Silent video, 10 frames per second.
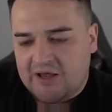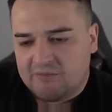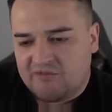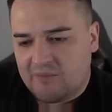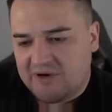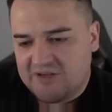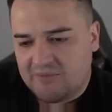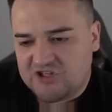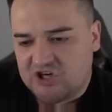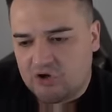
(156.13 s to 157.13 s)
ähm, wenn man hier
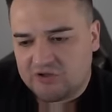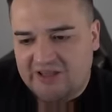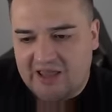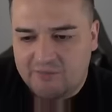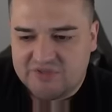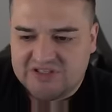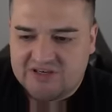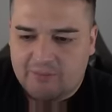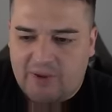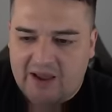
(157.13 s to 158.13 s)
mal schaut, Games
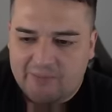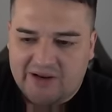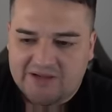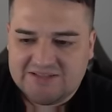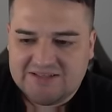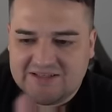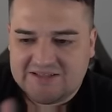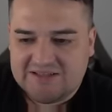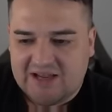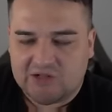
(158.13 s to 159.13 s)
in der Pipeline sind
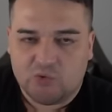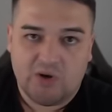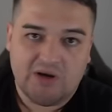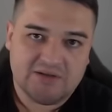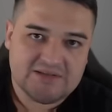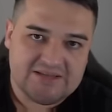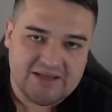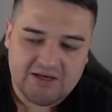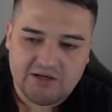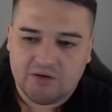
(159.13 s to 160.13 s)
jetzt aktuell
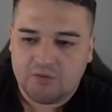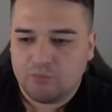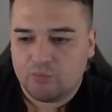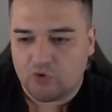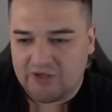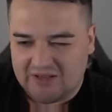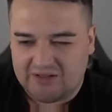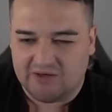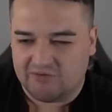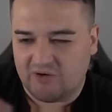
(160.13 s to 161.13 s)
10
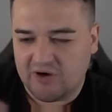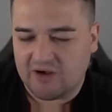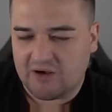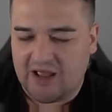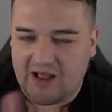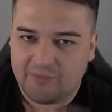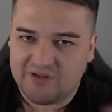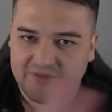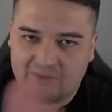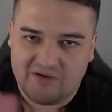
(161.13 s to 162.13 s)
Projekte. Davon habe
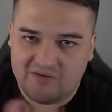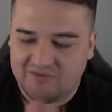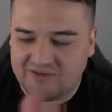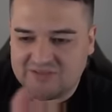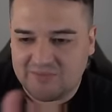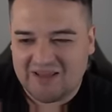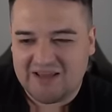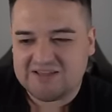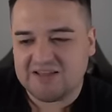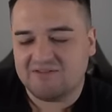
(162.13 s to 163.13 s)
ich in meinem Investment
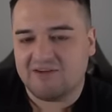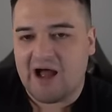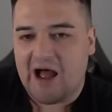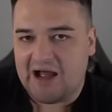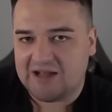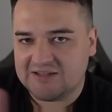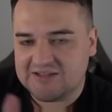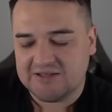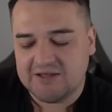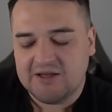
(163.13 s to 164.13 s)
Case etwa
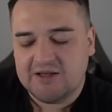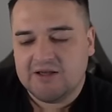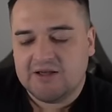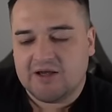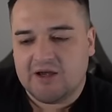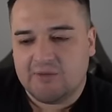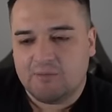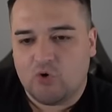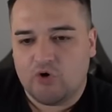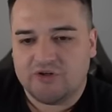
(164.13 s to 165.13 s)
8
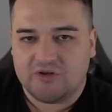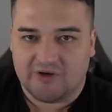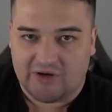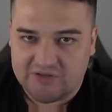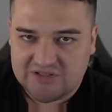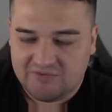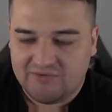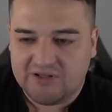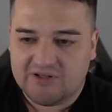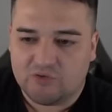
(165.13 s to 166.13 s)
ähm, euch
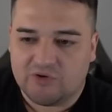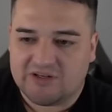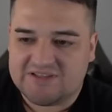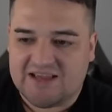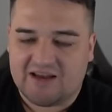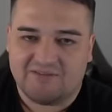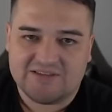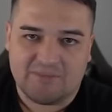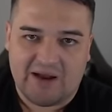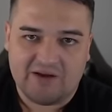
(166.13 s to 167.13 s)
rausgefiltert oder gezeigt,
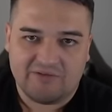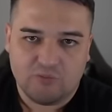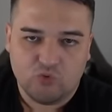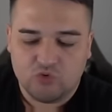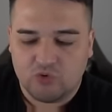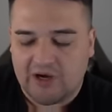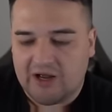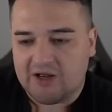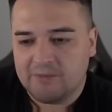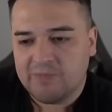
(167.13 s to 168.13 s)
was meiner Vermutung
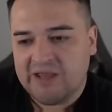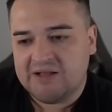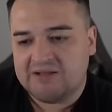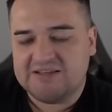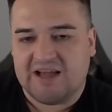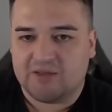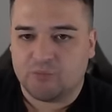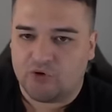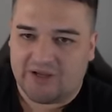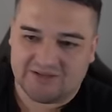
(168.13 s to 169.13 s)
nach diese 8
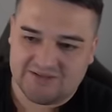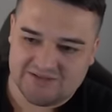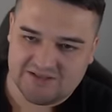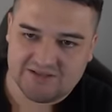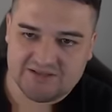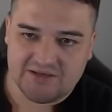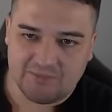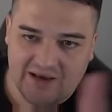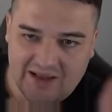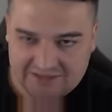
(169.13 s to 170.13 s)
Projekte sind. Im